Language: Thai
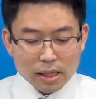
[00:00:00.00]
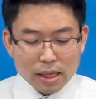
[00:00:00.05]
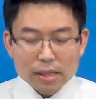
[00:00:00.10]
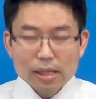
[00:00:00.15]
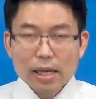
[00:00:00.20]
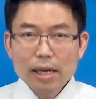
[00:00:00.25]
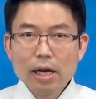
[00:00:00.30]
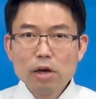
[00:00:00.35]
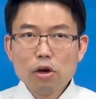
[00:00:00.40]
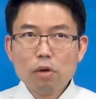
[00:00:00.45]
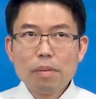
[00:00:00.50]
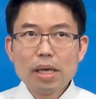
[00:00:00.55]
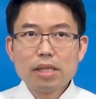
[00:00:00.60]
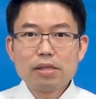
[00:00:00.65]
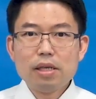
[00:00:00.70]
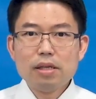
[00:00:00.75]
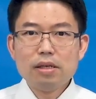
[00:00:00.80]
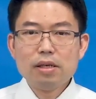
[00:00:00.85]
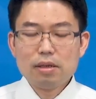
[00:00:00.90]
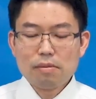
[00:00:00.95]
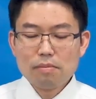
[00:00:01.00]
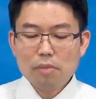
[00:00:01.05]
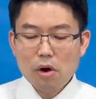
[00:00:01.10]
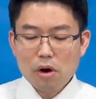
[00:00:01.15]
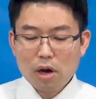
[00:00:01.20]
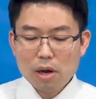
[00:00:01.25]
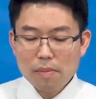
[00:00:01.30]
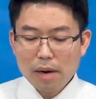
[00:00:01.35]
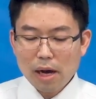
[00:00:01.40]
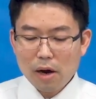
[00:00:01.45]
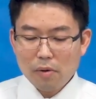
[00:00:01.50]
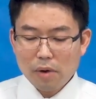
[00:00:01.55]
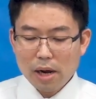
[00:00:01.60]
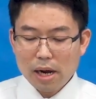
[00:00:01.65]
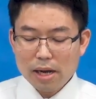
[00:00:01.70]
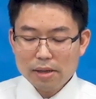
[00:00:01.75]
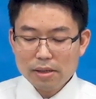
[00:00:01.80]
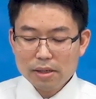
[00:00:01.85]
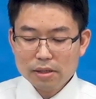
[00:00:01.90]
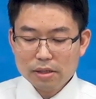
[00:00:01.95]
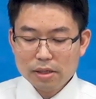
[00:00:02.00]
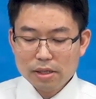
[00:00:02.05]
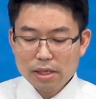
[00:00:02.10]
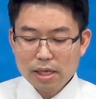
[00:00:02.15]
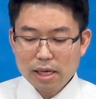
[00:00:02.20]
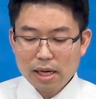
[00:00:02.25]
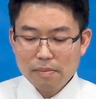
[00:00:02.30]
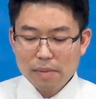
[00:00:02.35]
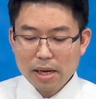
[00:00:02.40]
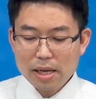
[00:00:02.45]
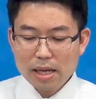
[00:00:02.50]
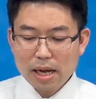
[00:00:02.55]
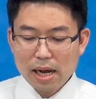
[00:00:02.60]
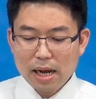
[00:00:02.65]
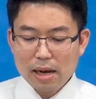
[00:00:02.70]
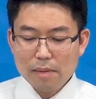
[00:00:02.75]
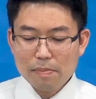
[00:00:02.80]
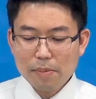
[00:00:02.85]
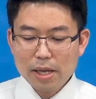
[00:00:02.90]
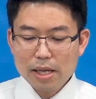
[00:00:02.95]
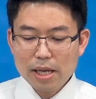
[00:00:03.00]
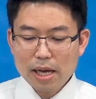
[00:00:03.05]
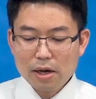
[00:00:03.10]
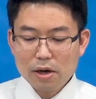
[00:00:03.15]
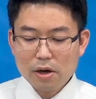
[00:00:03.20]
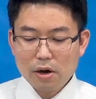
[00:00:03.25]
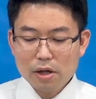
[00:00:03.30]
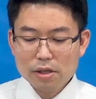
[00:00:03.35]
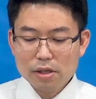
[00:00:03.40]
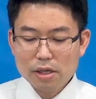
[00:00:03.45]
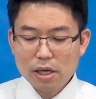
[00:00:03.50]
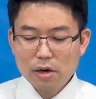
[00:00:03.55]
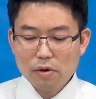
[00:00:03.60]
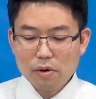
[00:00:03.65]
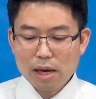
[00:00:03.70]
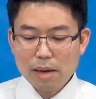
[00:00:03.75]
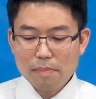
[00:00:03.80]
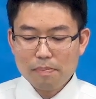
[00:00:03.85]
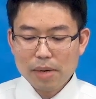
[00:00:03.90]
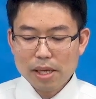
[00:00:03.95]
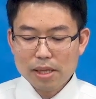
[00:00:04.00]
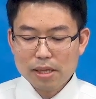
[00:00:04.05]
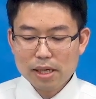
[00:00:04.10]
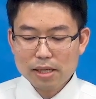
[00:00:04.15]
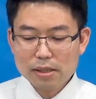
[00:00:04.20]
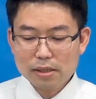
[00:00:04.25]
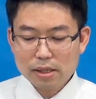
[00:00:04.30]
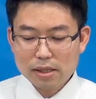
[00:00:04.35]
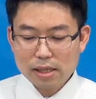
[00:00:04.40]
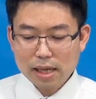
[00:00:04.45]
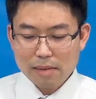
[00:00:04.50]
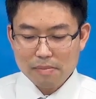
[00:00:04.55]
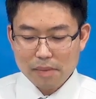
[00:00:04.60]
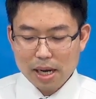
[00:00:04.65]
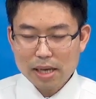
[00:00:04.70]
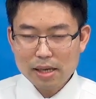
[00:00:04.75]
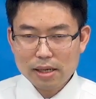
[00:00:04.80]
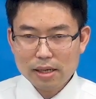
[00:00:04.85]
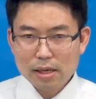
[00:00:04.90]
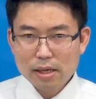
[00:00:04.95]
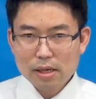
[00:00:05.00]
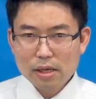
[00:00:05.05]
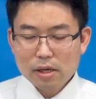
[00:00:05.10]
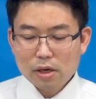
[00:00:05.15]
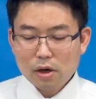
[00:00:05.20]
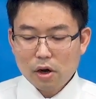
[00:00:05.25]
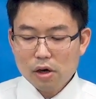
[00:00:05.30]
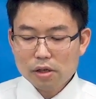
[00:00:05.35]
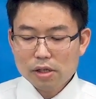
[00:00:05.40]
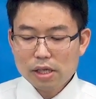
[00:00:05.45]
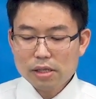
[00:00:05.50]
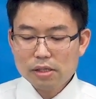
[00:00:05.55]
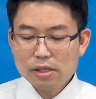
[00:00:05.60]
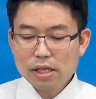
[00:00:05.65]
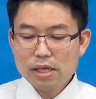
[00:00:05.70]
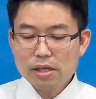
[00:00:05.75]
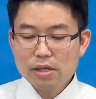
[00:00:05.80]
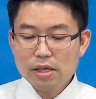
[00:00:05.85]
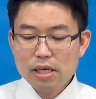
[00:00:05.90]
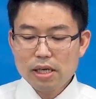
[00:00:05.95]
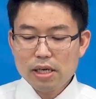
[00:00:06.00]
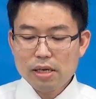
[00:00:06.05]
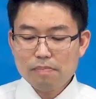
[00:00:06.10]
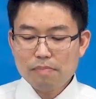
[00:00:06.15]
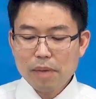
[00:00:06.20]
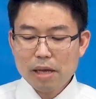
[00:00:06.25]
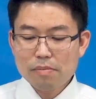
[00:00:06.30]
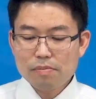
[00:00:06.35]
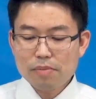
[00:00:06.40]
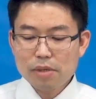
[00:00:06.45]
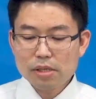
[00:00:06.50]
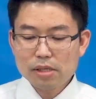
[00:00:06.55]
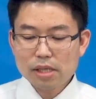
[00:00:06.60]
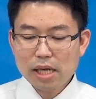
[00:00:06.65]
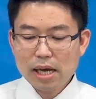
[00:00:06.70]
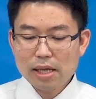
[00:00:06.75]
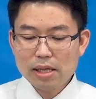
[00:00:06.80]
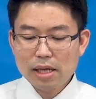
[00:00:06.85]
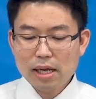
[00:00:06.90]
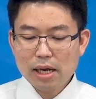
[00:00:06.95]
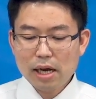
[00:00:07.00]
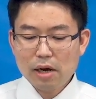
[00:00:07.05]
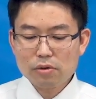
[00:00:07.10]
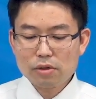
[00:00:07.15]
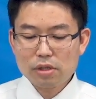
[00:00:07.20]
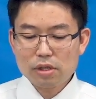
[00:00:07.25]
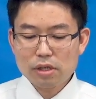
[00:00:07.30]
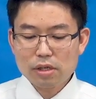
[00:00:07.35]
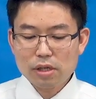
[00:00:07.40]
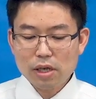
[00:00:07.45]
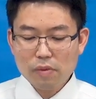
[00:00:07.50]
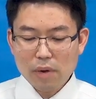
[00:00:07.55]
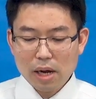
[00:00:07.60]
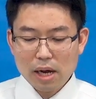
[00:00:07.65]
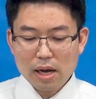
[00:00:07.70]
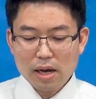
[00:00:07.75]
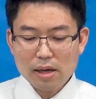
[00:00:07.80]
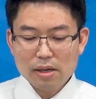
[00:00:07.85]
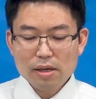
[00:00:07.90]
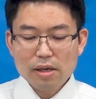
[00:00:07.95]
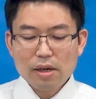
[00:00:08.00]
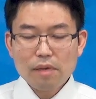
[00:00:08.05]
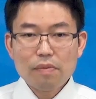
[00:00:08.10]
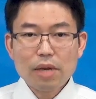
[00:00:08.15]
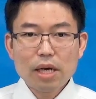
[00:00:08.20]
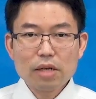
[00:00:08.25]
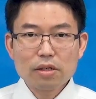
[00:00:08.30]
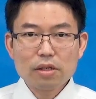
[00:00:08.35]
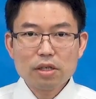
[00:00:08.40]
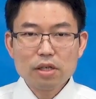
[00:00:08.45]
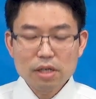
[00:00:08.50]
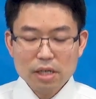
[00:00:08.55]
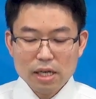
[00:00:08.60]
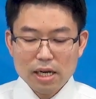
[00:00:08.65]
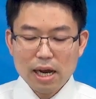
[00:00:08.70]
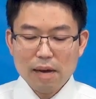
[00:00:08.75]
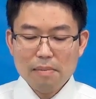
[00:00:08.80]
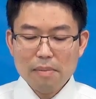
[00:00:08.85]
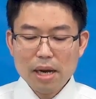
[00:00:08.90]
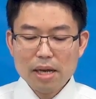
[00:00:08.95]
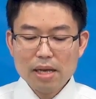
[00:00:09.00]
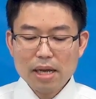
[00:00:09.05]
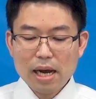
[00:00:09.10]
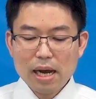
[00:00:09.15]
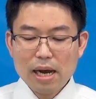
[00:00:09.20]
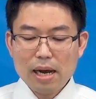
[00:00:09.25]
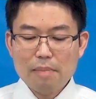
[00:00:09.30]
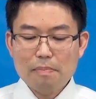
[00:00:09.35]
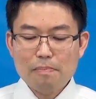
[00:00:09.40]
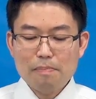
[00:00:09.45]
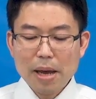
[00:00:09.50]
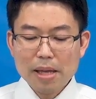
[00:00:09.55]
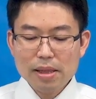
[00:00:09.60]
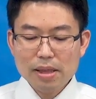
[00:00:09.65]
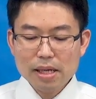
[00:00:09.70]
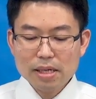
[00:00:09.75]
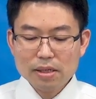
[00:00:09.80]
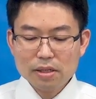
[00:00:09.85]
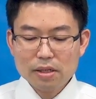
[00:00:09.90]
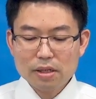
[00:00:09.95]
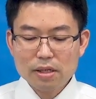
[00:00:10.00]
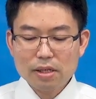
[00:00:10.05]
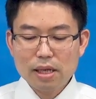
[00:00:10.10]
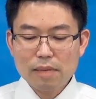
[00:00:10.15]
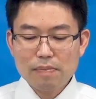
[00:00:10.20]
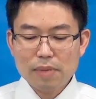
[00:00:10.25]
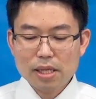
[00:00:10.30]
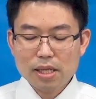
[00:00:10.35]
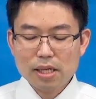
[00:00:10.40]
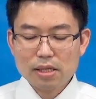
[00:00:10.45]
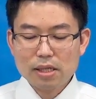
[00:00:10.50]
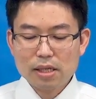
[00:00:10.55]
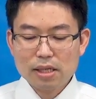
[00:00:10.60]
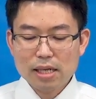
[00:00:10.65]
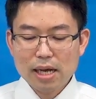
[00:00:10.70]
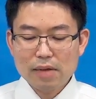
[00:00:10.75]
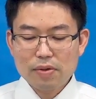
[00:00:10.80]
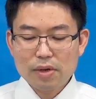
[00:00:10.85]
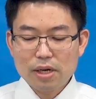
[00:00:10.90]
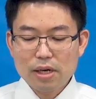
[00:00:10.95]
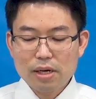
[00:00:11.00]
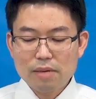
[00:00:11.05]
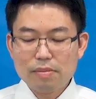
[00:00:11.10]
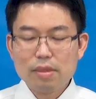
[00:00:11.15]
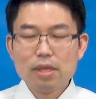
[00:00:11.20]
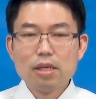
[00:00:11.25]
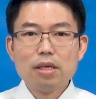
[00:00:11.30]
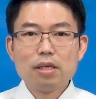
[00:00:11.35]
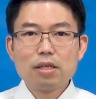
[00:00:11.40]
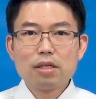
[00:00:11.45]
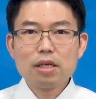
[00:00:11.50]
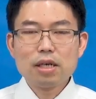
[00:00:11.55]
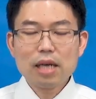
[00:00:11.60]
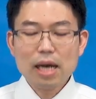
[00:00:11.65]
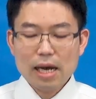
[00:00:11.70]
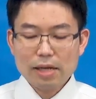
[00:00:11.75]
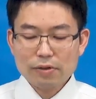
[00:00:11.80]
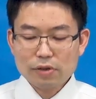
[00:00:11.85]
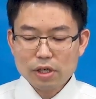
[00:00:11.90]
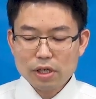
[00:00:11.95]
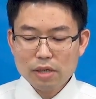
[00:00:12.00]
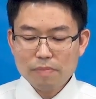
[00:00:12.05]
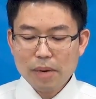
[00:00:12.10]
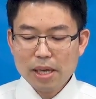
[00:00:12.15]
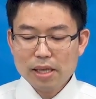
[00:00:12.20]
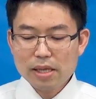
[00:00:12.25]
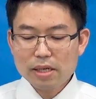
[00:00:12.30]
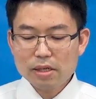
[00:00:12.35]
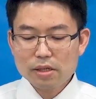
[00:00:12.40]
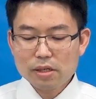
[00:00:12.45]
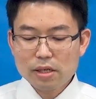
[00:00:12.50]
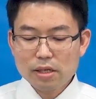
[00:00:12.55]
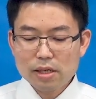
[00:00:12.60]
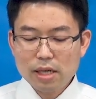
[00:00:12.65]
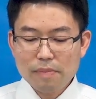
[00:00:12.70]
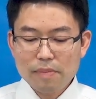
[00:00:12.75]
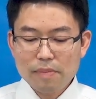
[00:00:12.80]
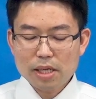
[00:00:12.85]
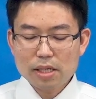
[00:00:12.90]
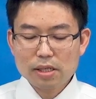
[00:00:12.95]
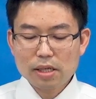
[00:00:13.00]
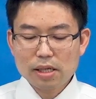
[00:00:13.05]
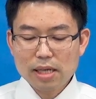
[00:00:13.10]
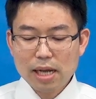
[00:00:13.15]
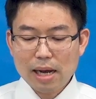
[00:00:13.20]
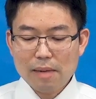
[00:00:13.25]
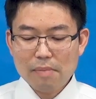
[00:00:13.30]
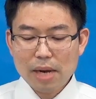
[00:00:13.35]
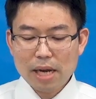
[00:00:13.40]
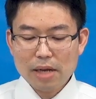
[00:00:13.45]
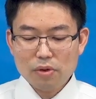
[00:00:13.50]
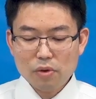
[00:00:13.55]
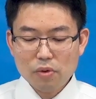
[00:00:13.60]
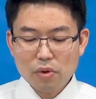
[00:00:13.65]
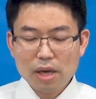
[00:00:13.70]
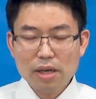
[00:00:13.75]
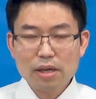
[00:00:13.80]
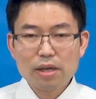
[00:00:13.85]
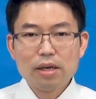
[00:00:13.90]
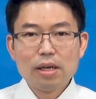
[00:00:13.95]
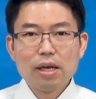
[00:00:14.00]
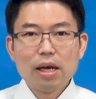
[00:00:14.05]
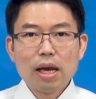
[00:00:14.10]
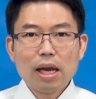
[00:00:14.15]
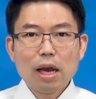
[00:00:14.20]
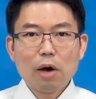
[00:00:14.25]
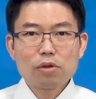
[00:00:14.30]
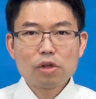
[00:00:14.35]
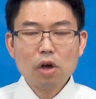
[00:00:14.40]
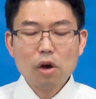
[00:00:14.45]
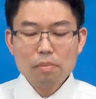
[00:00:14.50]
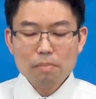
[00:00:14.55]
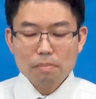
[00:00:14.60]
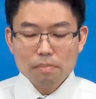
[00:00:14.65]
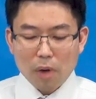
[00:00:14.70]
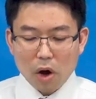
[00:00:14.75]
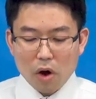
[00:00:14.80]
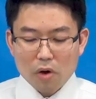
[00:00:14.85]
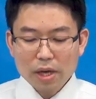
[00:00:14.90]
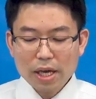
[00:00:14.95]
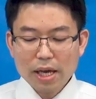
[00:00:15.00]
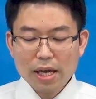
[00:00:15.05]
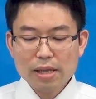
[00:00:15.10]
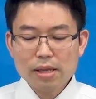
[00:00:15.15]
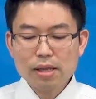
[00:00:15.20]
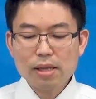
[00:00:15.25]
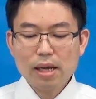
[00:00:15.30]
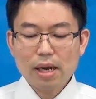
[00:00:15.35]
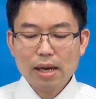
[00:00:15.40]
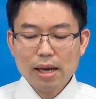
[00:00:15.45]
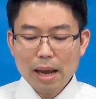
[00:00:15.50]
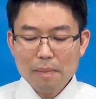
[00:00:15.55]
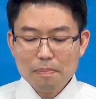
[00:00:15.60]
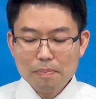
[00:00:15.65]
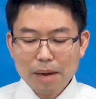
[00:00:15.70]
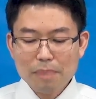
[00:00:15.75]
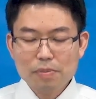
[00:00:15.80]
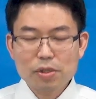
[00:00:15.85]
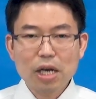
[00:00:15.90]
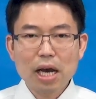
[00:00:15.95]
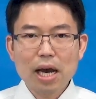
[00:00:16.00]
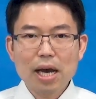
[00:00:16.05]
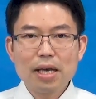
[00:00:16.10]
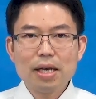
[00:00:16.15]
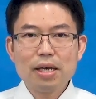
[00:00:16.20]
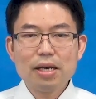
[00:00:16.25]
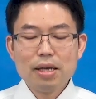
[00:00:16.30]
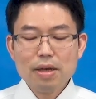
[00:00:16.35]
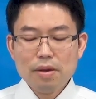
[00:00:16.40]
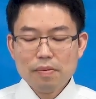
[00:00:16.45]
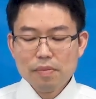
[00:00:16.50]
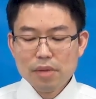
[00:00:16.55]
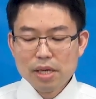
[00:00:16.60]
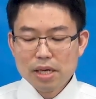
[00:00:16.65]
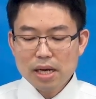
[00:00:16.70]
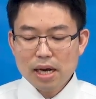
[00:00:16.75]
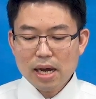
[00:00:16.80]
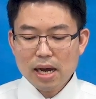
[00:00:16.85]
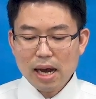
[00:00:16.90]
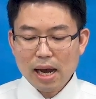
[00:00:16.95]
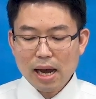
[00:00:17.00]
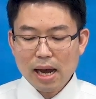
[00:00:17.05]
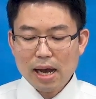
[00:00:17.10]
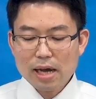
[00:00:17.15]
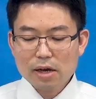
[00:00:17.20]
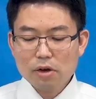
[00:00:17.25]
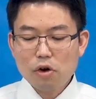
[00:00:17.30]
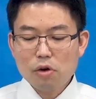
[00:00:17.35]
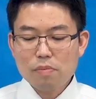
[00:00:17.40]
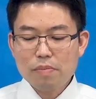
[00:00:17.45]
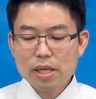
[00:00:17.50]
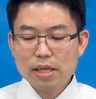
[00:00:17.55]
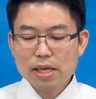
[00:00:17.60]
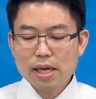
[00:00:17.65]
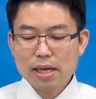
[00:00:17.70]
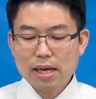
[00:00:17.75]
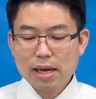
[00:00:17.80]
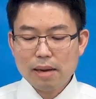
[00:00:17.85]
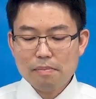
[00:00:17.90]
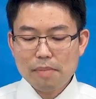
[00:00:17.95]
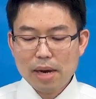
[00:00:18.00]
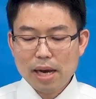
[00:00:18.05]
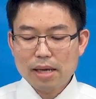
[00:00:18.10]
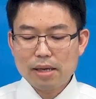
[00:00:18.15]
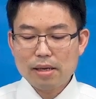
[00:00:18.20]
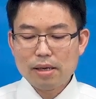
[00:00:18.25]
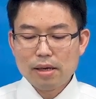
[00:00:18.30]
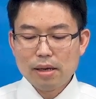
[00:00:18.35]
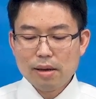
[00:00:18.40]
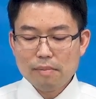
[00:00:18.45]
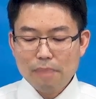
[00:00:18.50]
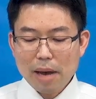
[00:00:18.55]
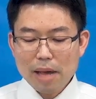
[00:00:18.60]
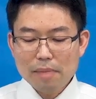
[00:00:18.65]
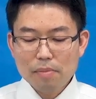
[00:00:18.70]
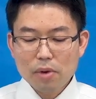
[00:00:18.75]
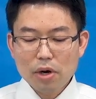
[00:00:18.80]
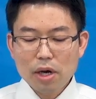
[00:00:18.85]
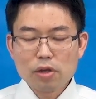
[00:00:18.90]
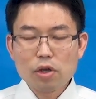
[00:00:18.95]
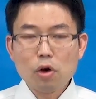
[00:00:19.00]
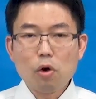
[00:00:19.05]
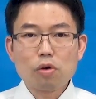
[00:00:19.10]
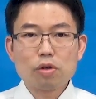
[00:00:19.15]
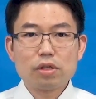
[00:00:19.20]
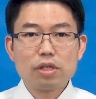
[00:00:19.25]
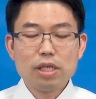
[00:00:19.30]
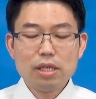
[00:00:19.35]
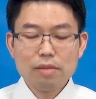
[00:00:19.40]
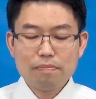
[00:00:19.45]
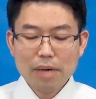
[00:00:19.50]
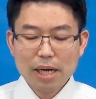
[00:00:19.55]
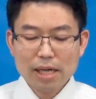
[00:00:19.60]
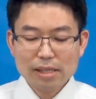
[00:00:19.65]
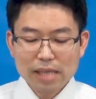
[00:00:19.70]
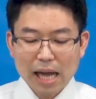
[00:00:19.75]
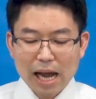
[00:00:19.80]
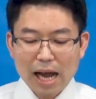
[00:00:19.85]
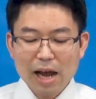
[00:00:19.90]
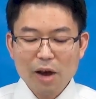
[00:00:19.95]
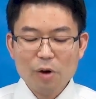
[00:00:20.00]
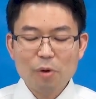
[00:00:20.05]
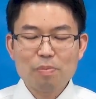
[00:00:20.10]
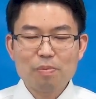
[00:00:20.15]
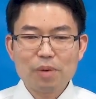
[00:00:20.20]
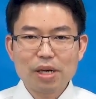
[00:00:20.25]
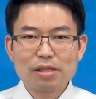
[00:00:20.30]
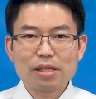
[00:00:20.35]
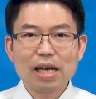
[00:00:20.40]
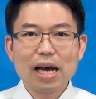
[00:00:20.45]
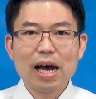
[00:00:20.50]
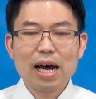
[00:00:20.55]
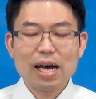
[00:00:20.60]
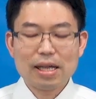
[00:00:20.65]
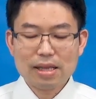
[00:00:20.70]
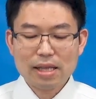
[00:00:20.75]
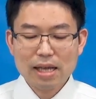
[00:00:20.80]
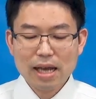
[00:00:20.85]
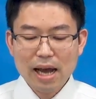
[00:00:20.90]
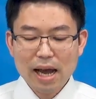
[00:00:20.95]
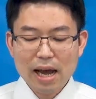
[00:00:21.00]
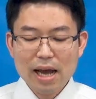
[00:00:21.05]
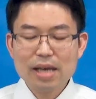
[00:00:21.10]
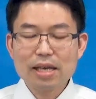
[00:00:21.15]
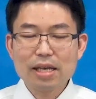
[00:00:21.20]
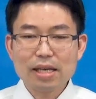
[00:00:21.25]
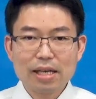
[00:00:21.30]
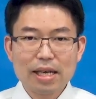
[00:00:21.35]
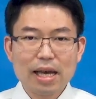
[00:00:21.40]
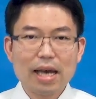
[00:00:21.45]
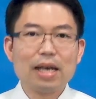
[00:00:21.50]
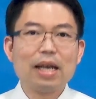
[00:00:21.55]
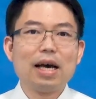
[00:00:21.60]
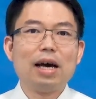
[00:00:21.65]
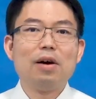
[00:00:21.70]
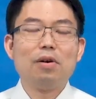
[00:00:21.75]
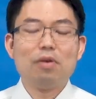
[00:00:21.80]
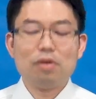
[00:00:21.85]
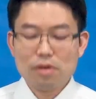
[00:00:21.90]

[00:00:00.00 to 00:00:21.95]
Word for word: ในเล่มโรมันที่1บอกกับเราว่าหนังสือยีรามายาพยากรณ์เกี่ยวกับพันธสัญญาใหม่ข้อเท็จจริงนี้เป็นพื้นฐานให้เราถือได้ว่าหนังสือยีรามายาเป็นหนังสือในพันธสัญญาเดิมซึ่งอาจถือเป็นหนังสือในธสัญญาใหม่ด้วยเราต้องมองเห็นและปรับใช้เนื้อหาของพินัยกรรมใหม่เป็นมรดกที่พระเจ้าประทานให้แก่เรา